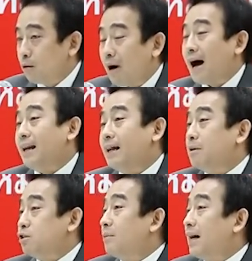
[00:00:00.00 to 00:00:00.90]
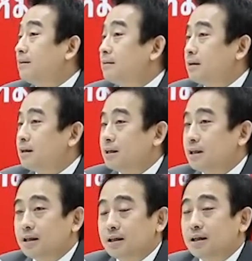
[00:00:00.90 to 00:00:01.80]
กว่าในปัจจุบัน
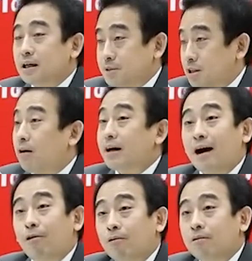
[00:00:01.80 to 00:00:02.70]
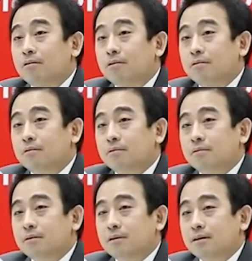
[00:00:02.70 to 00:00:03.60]
เกือบสองเท่า
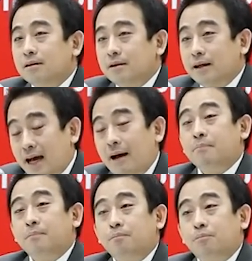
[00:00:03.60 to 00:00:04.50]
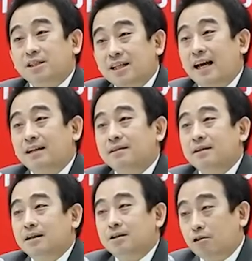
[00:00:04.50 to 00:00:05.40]
นะครับเพราะฉะนั้น
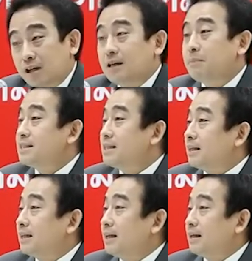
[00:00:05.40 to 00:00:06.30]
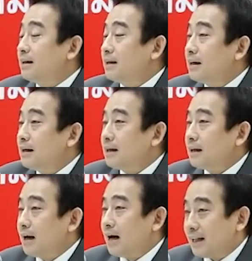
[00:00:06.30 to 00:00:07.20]
ตรงนี้เป็นสิ่งที่
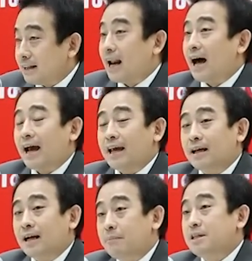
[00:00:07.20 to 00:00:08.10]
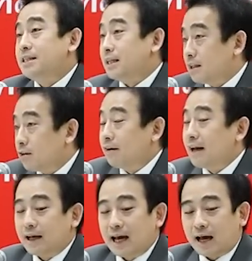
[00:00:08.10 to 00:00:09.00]
อันตรายและเป็นสิ่งที่ต้อง
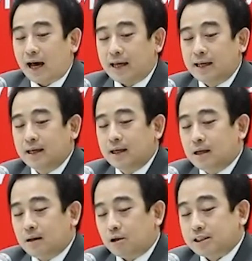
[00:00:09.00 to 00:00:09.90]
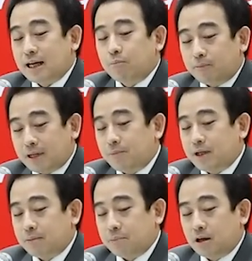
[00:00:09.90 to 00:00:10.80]
เร่งแก้ไขเพราะฉะนั้นผมนำ
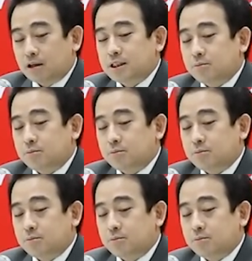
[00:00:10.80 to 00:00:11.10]
เรียนพี่น้องสื่